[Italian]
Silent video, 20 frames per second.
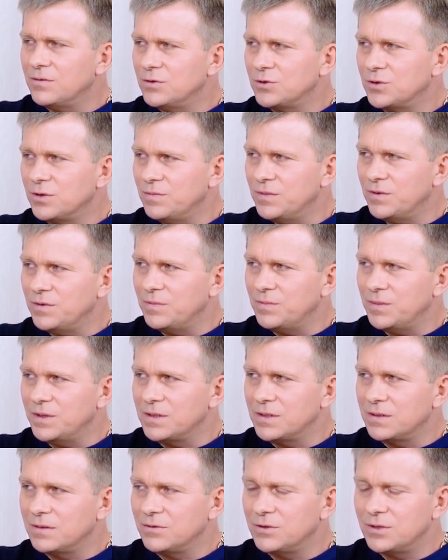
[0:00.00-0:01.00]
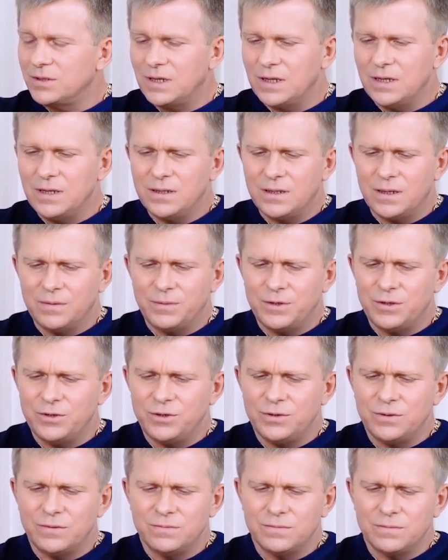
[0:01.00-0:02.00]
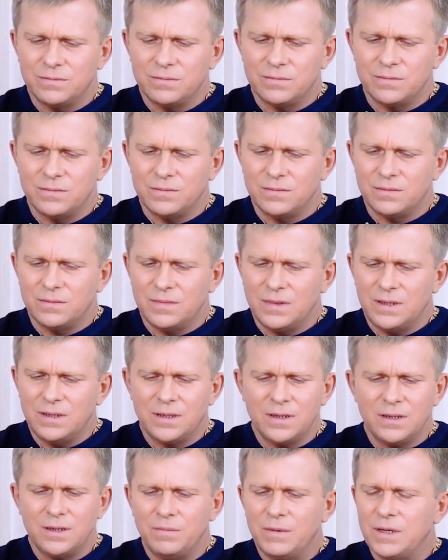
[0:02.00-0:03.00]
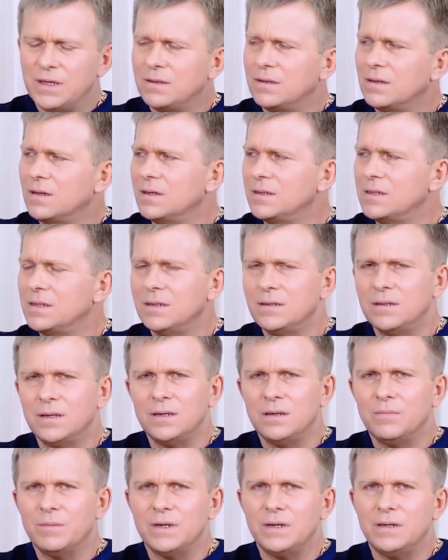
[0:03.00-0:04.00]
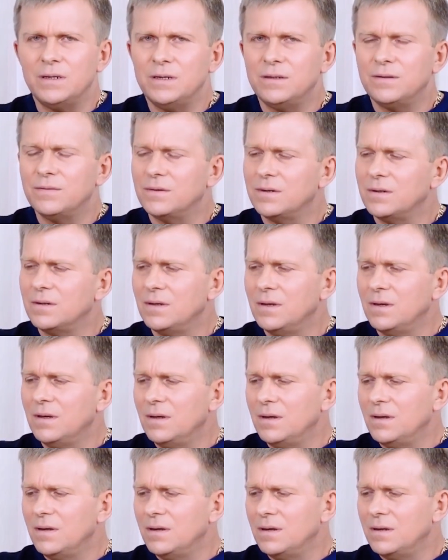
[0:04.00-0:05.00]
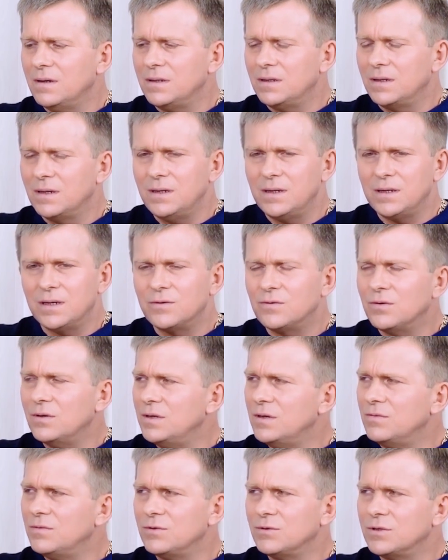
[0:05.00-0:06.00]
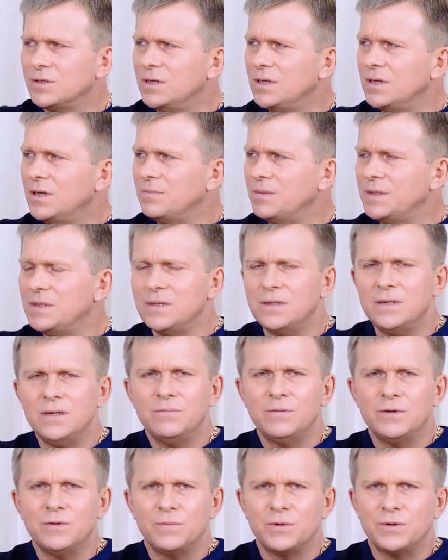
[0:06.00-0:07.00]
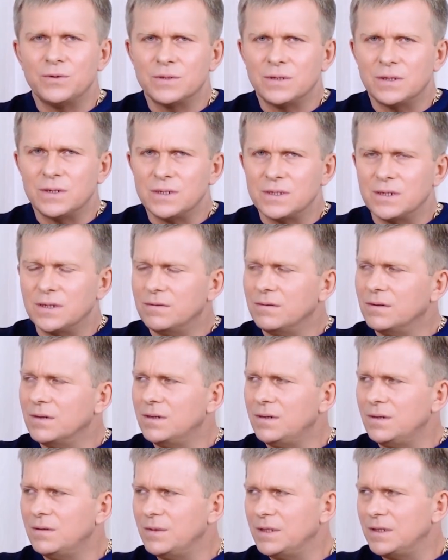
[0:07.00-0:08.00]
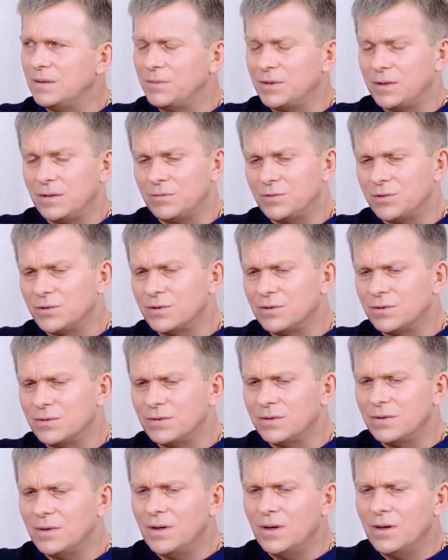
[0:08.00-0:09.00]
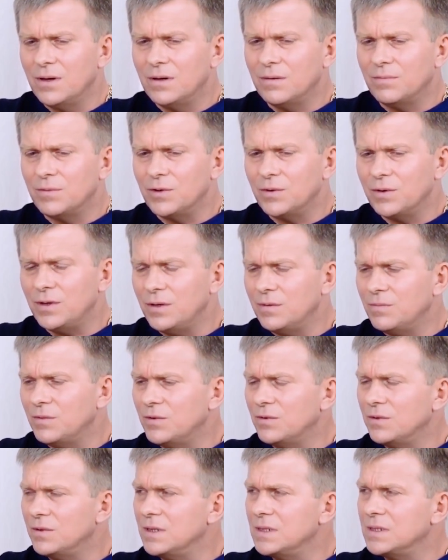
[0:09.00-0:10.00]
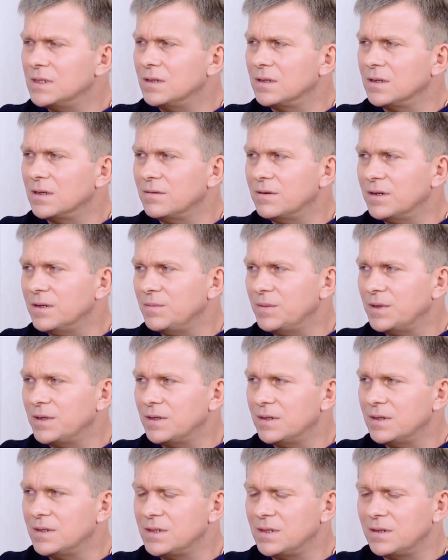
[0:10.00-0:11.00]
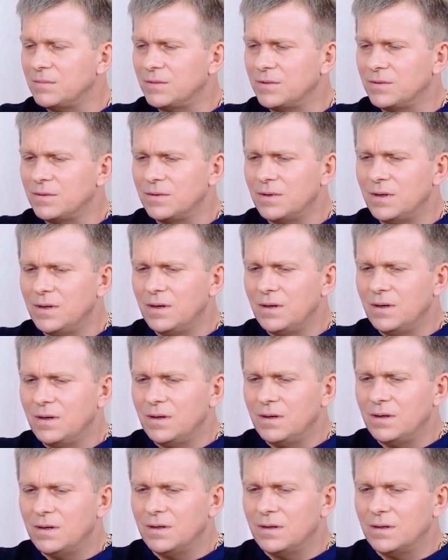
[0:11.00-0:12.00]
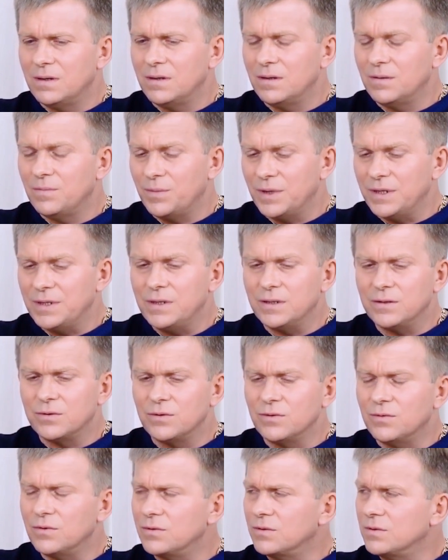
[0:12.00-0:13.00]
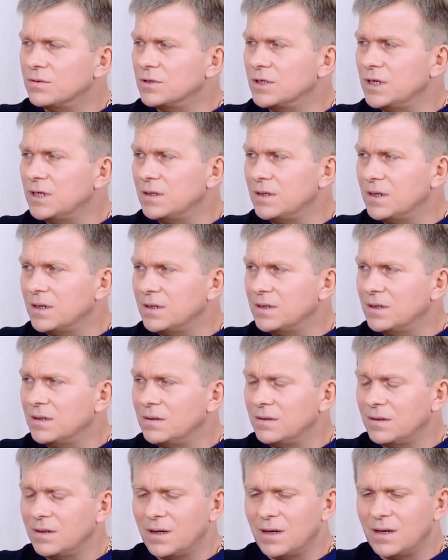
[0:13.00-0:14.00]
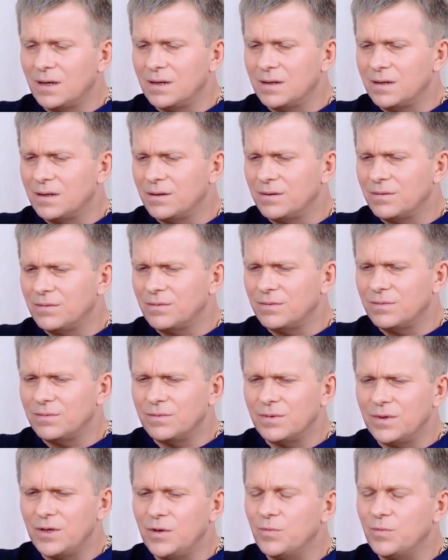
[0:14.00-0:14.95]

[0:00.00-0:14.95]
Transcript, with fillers: non è un suggerimento come se stessimo seduti qui a parlare, perché molti potrebbero interpretarlo in modo diverso a causa dell'influenza degli shaitani, a cui questo non piace.